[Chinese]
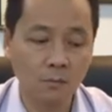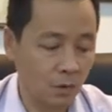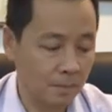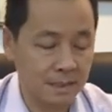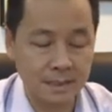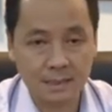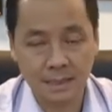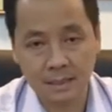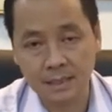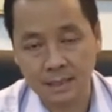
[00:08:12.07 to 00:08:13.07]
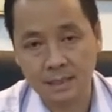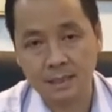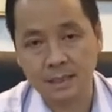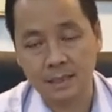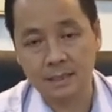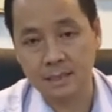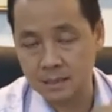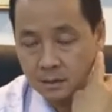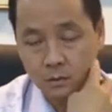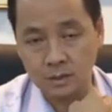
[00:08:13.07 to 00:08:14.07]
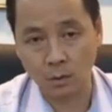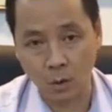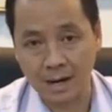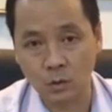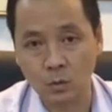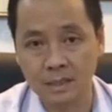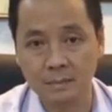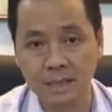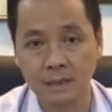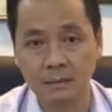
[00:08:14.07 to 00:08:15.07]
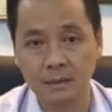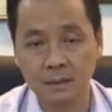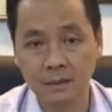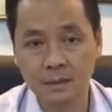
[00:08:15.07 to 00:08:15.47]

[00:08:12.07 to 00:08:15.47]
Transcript: 我们已经在二零二零年已经记录在王宫里面了了，